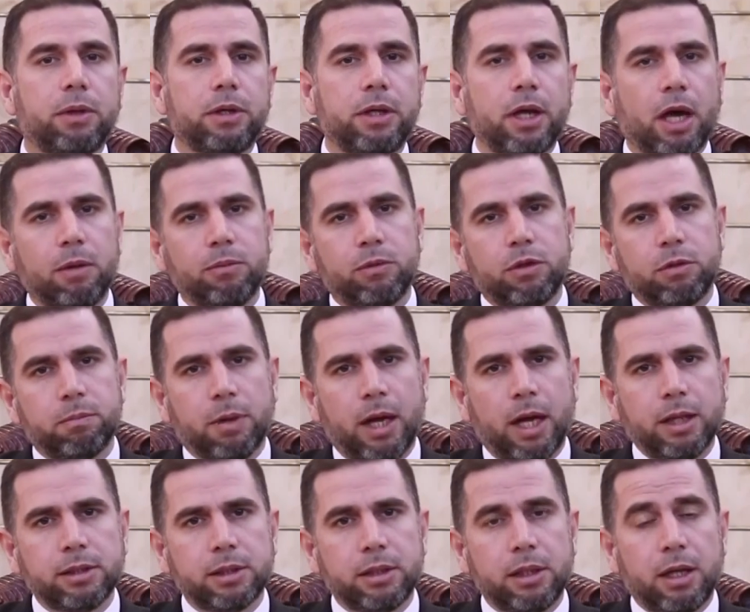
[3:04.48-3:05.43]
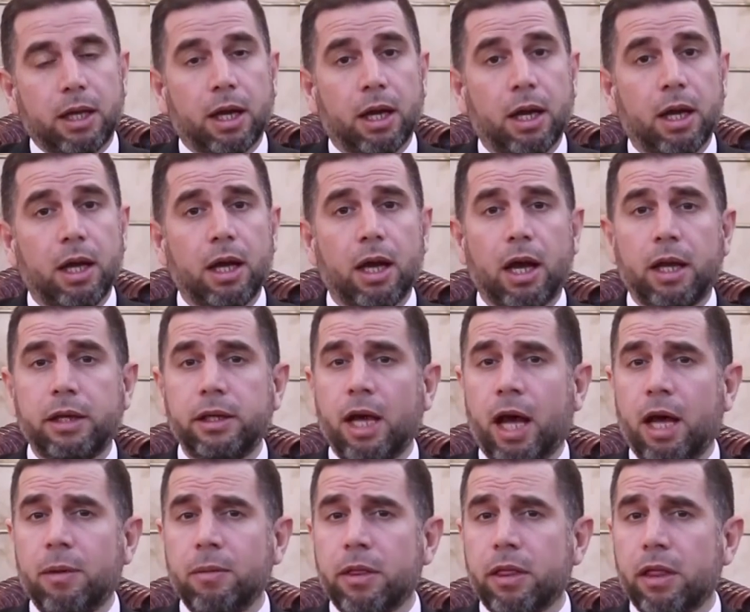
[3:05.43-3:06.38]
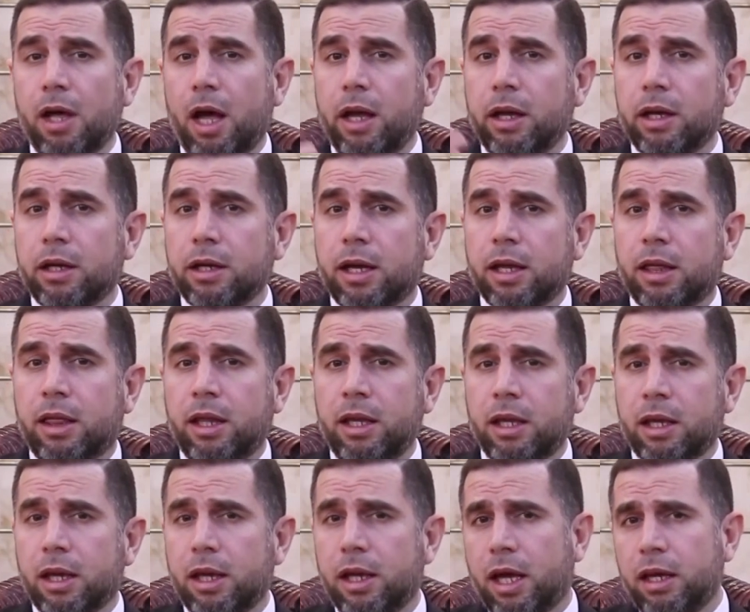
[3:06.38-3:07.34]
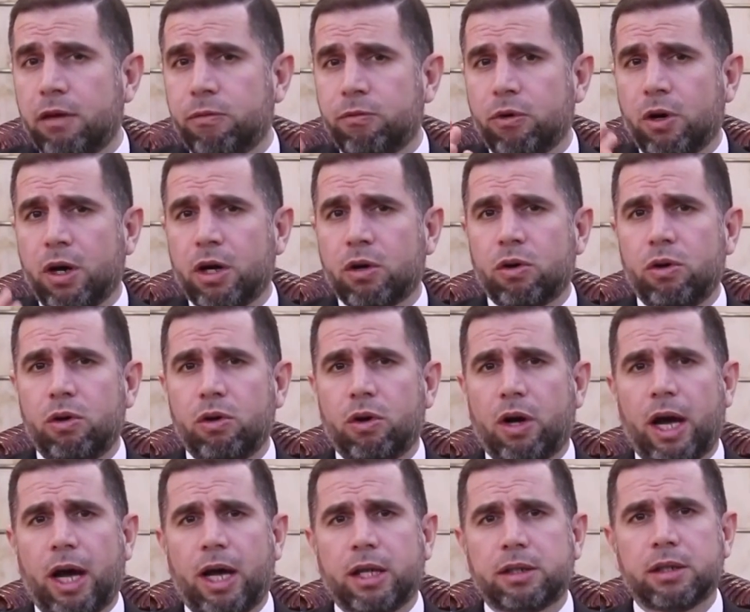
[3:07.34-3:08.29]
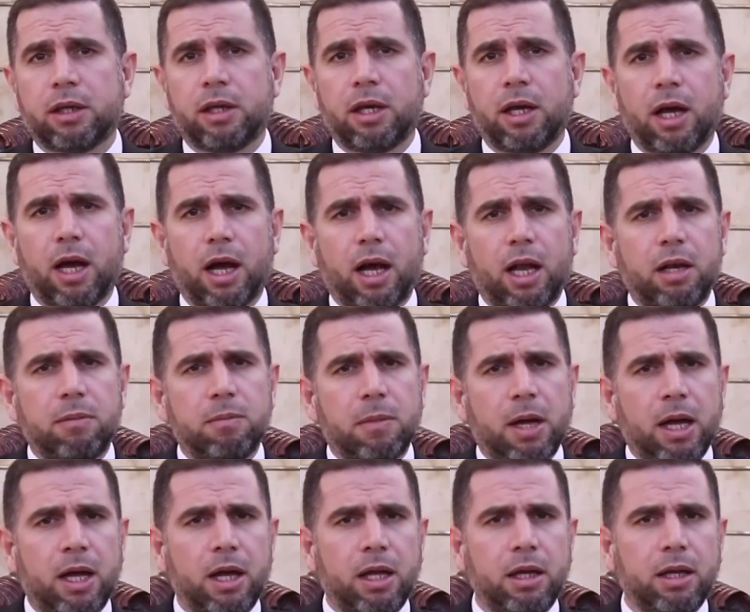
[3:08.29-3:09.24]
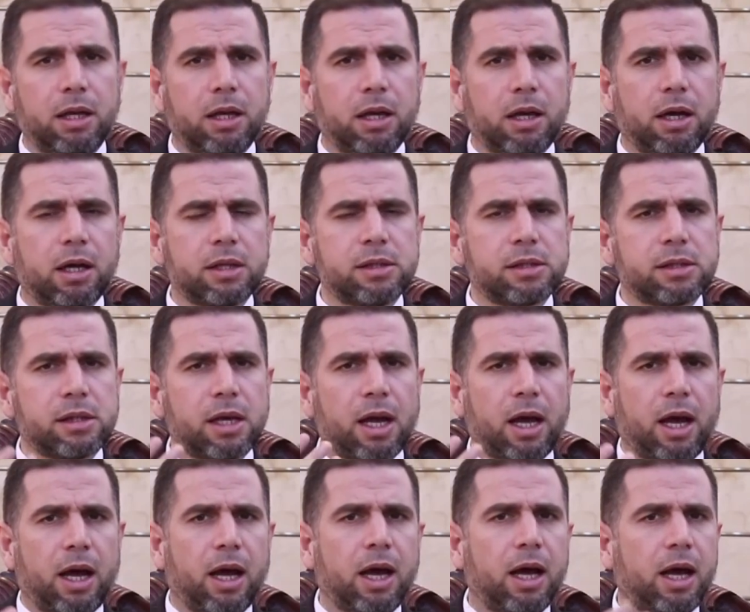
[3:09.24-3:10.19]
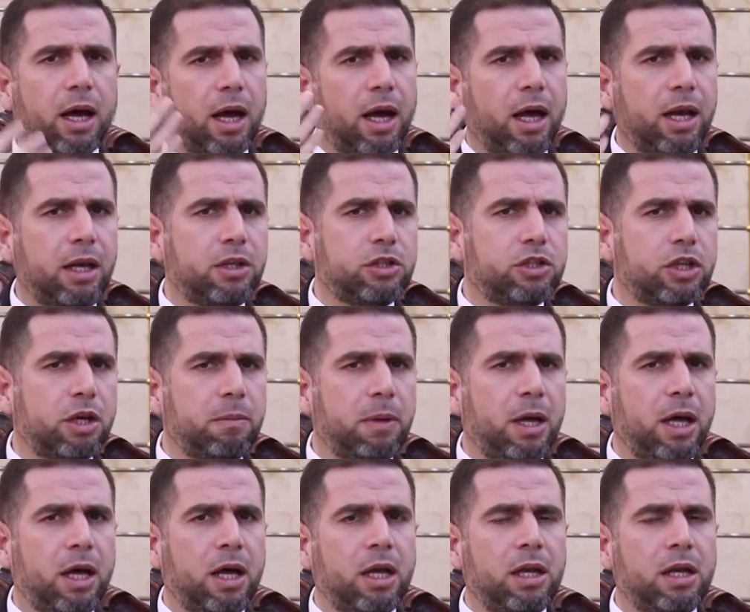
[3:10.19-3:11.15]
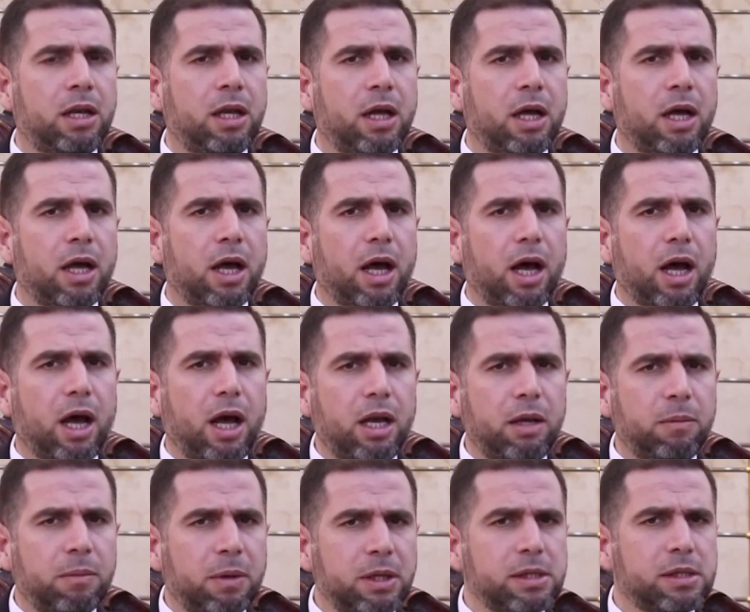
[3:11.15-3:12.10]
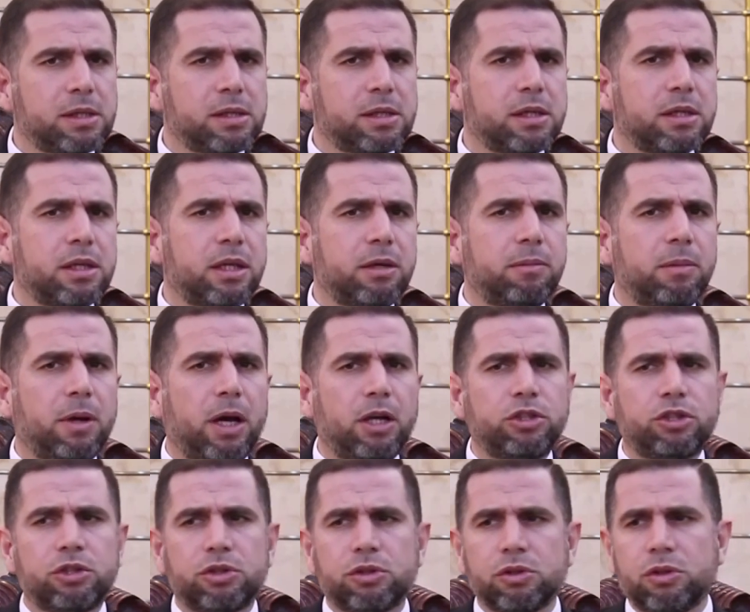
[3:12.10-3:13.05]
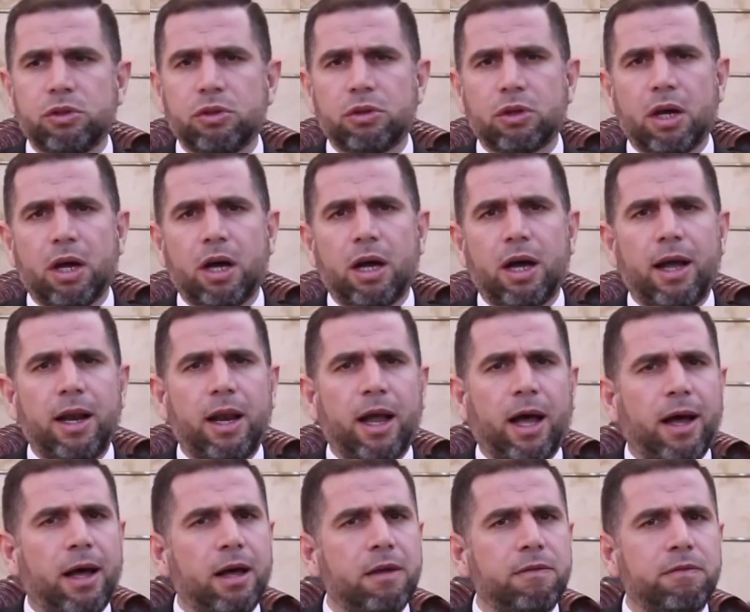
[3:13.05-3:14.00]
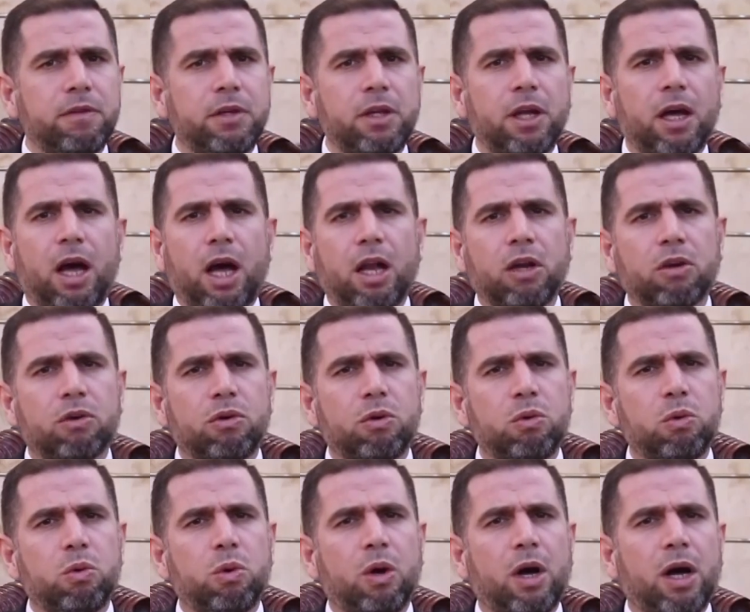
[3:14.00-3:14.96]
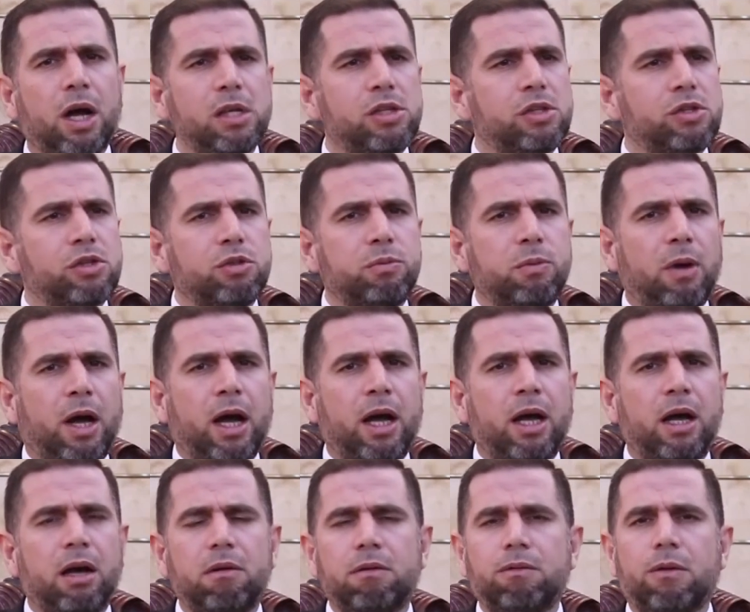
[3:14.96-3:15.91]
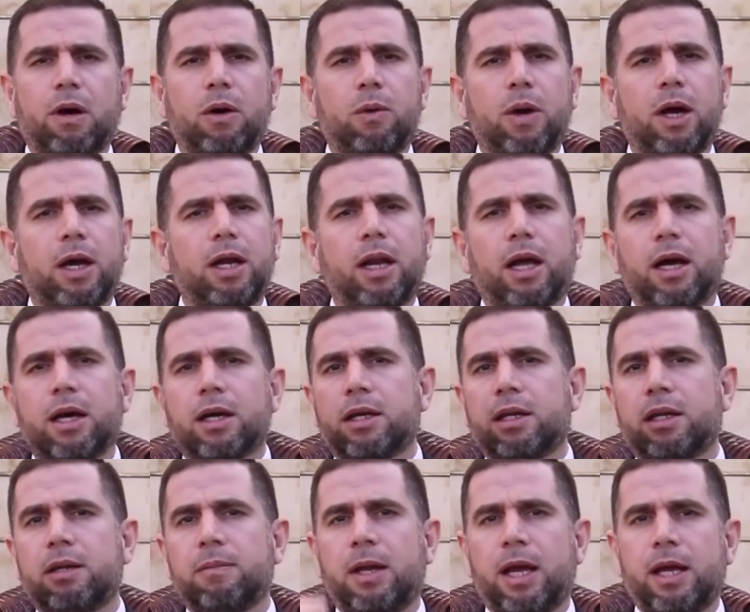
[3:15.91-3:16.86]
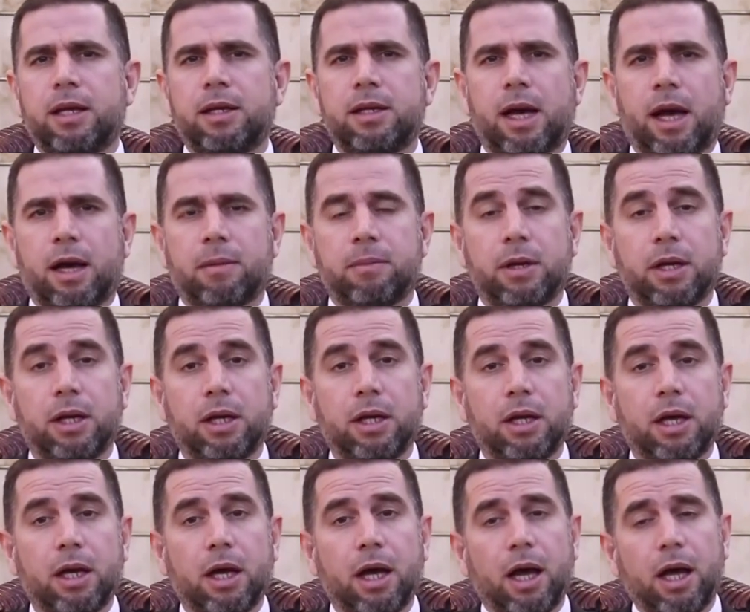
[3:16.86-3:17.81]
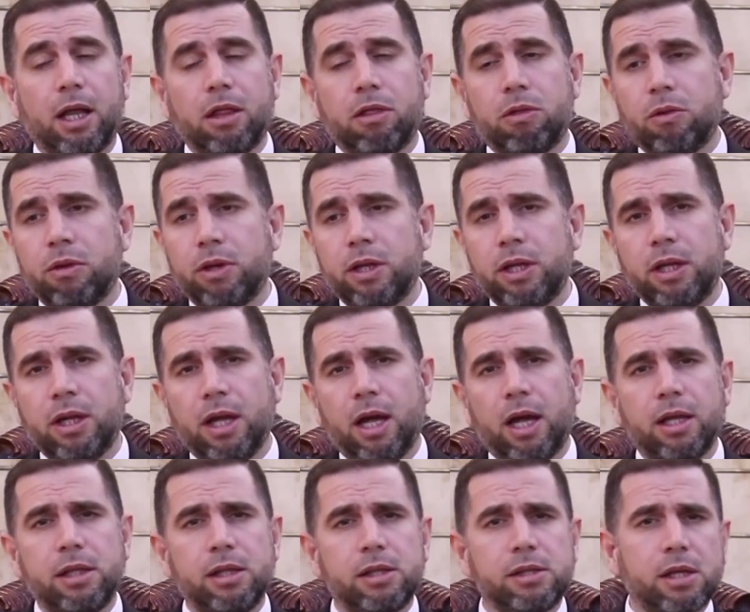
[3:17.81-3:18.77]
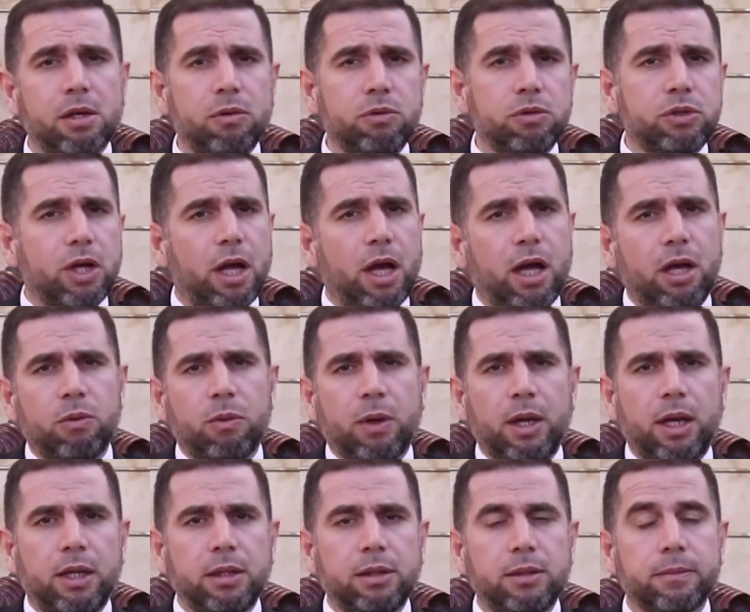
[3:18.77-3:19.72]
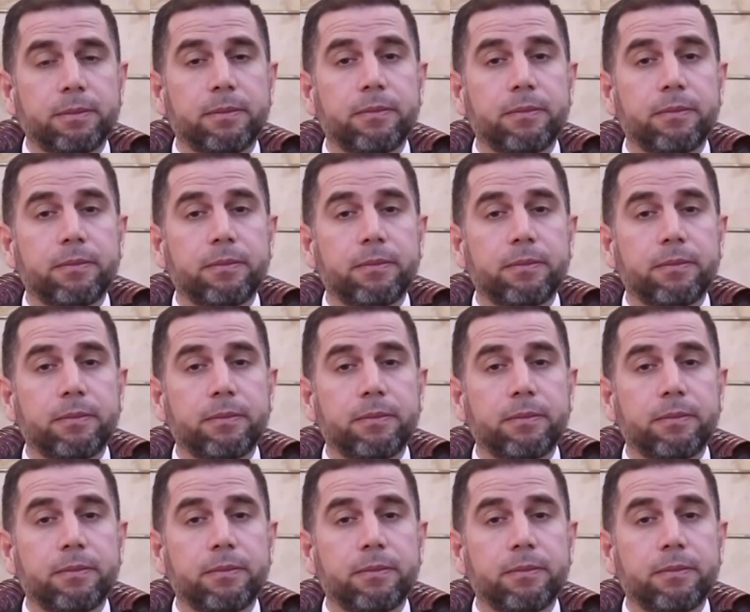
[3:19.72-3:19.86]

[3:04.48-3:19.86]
ونعم باطنة النعم الظاهرة كثيرة يعرفها كل أحد المال الصحة الجمال المنصب الشهرة العافية القوة السمعة أو إلى آخره من أي النعم الذرية الزوجة الولد